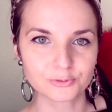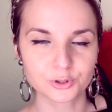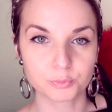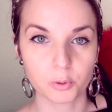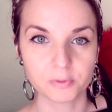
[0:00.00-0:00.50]
w
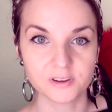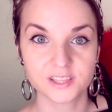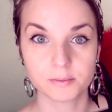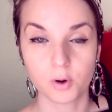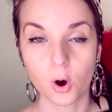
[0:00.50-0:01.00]
którym
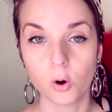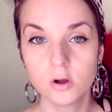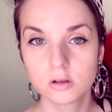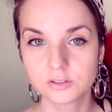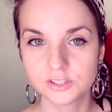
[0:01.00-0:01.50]
opowiadam o
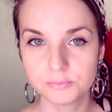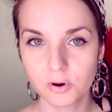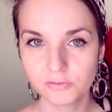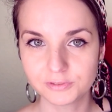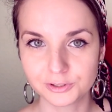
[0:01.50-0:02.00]

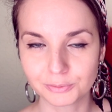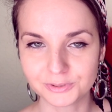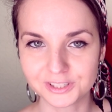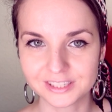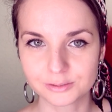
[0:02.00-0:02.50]
zimowli
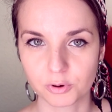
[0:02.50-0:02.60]
Dominiki